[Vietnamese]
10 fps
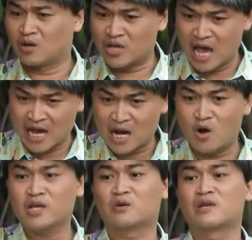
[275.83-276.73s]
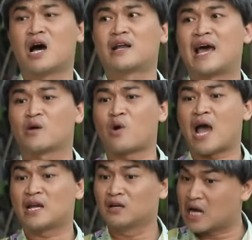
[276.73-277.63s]
rồi về nói với con vợ đàng
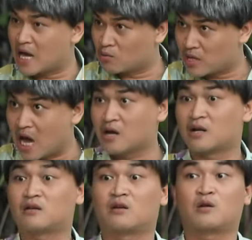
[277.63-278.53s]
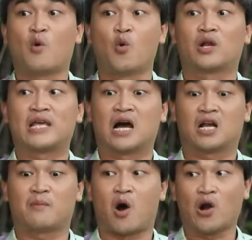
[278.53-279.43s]
hoàng đừng để con vợ nó nó, nó buồn nó
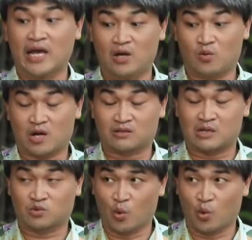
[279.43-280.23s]
giận nó bỏ đi luôn nó sao